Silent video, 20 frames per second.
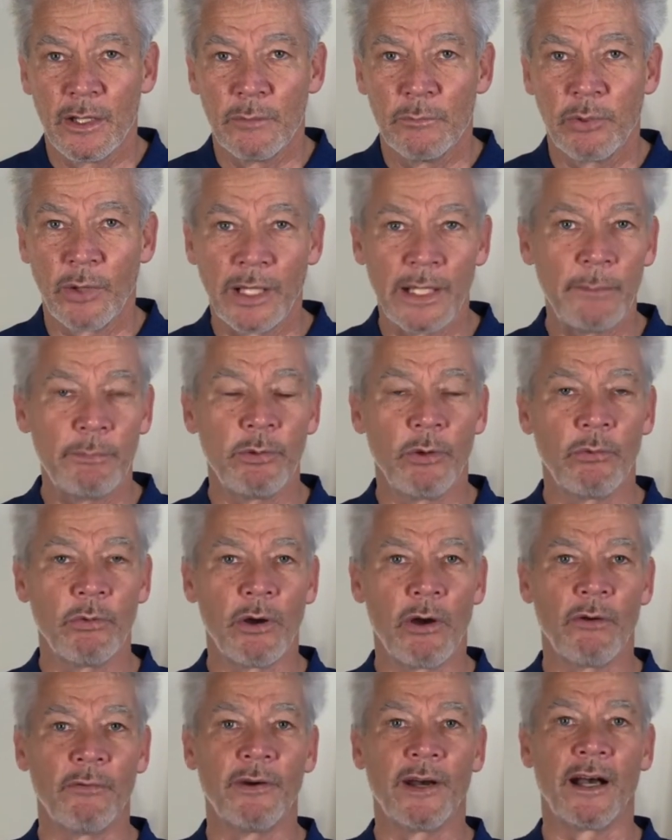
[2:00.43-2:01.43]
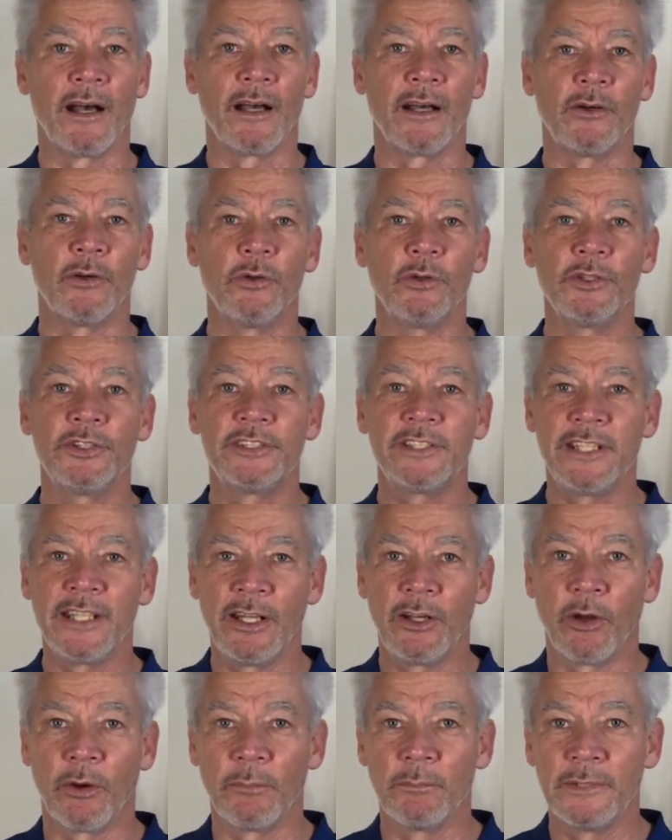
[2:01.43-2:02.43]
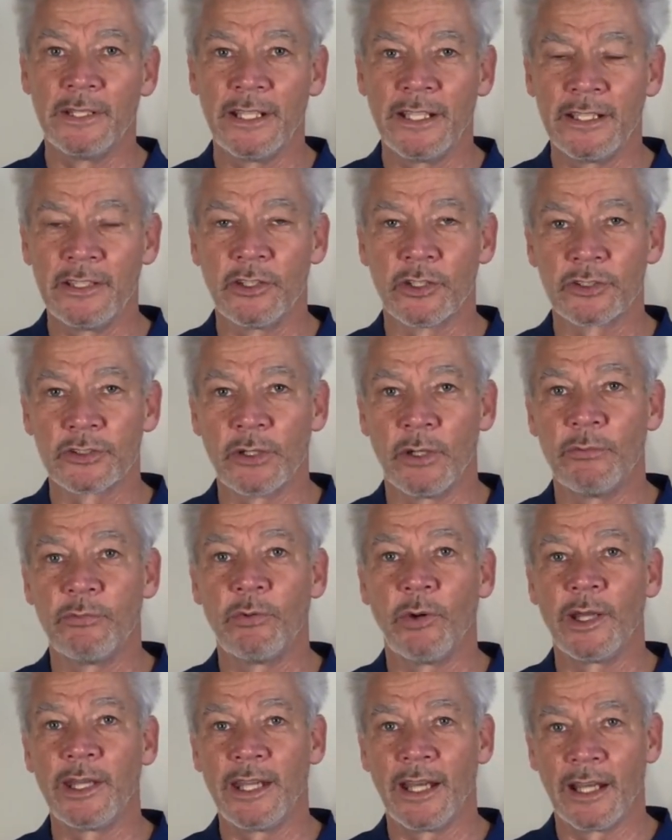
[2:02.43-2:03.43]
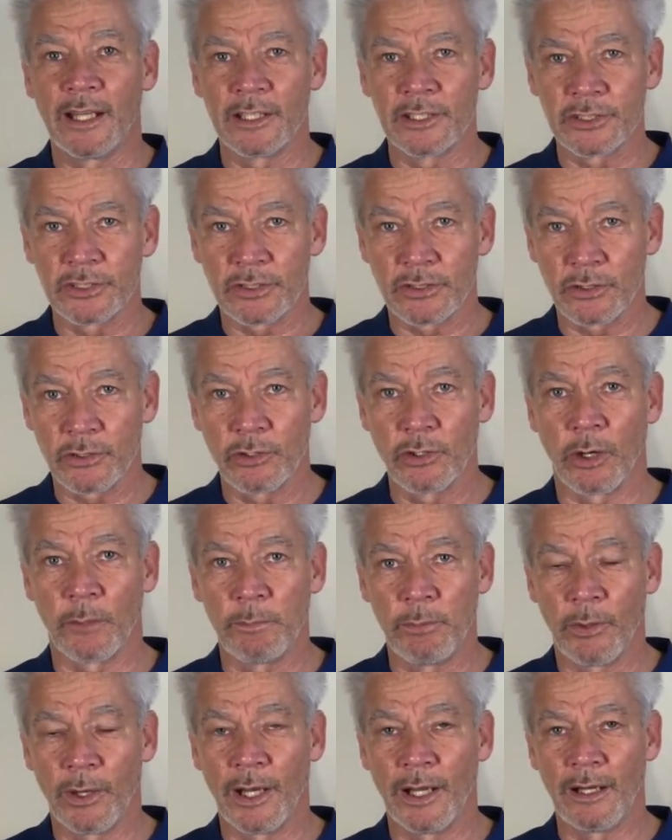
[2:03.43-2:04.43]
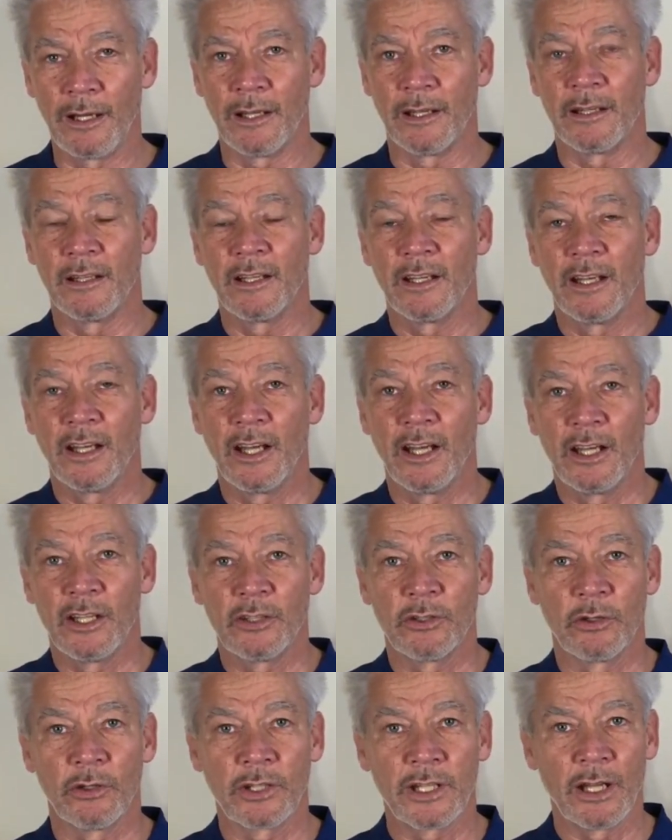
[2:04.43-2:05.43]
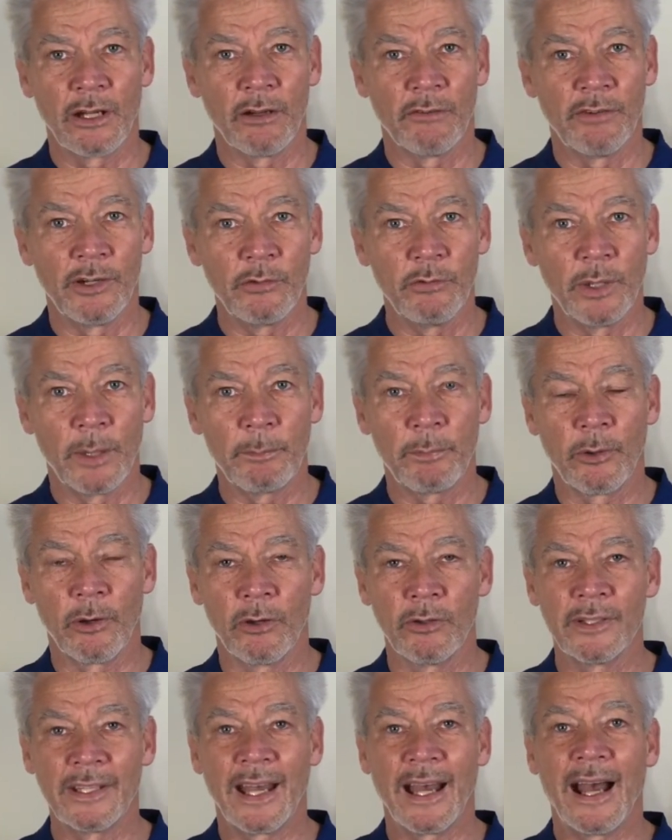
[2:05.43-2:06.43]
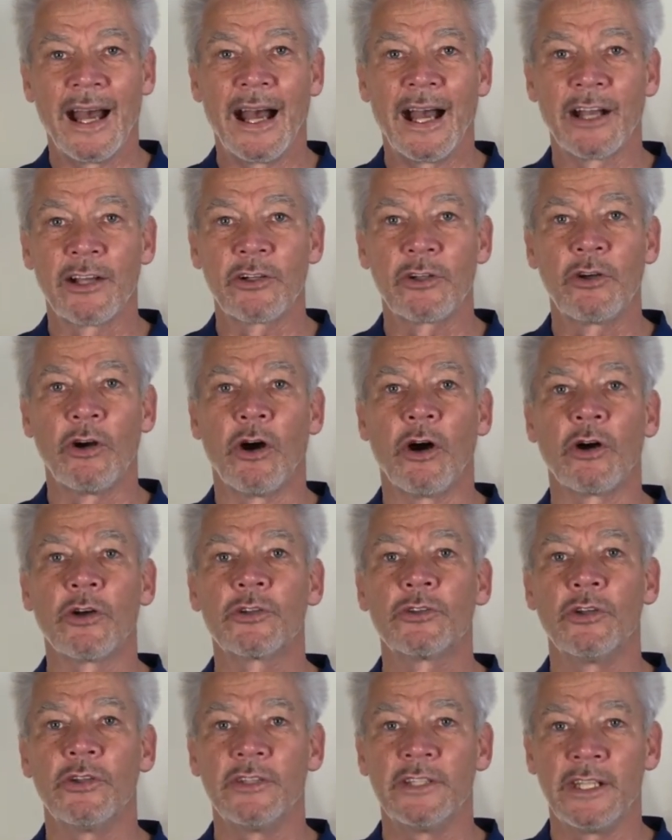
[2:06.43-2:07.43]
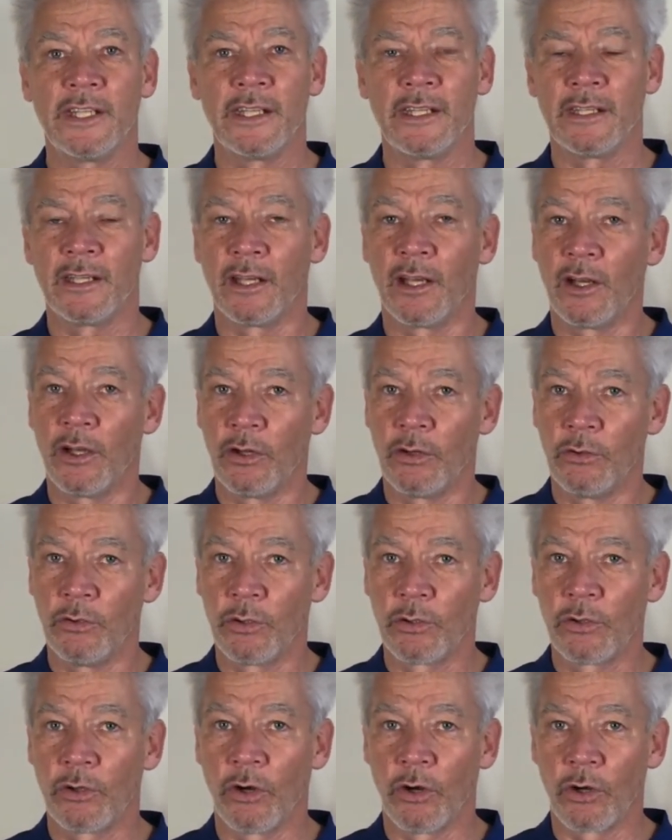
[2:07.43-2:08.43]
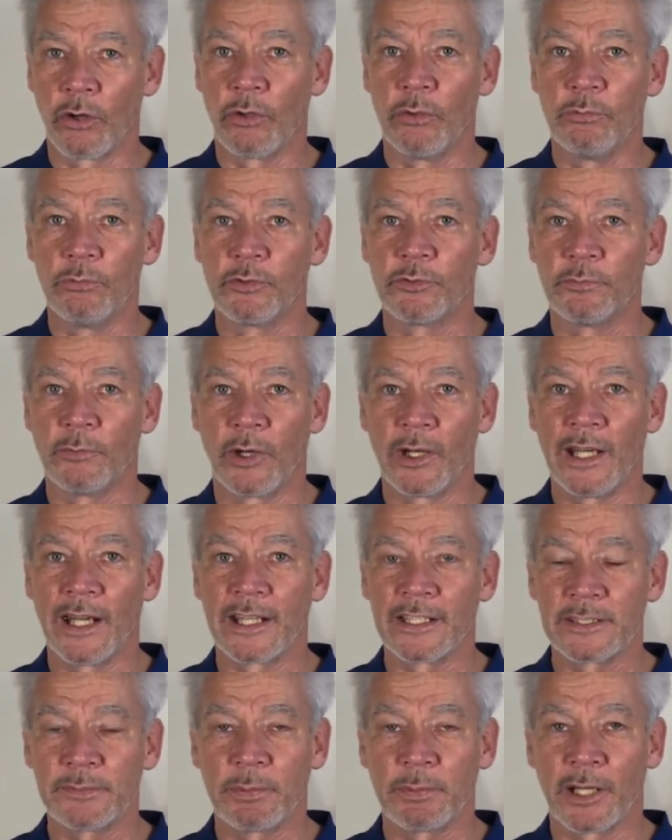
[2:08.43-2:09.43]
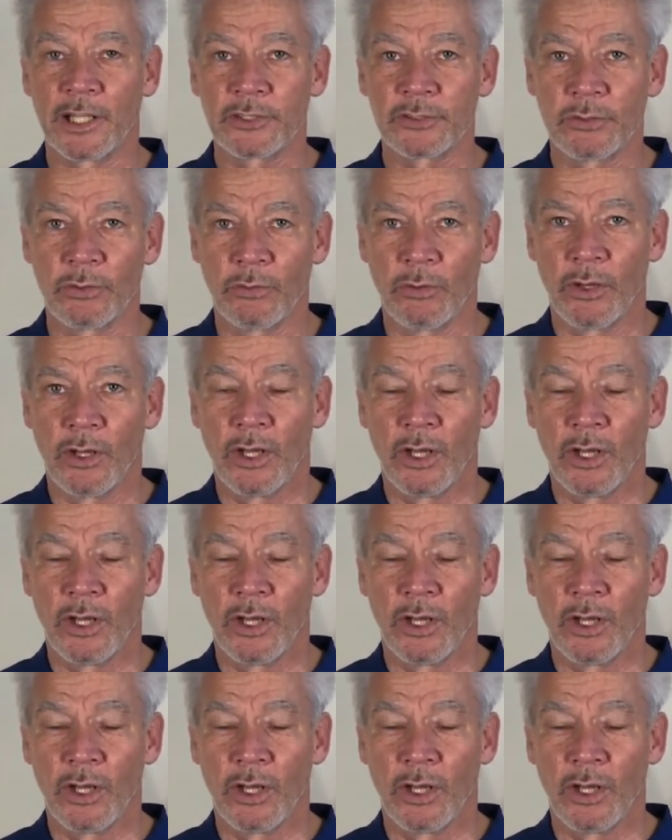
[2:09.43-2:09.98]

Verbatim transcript: Pour aller plus loin, on va aussi l'emmener dans un voyage corporel dans lequel on va lui apprendre à coordonner le corps, le mouvement et la respiration,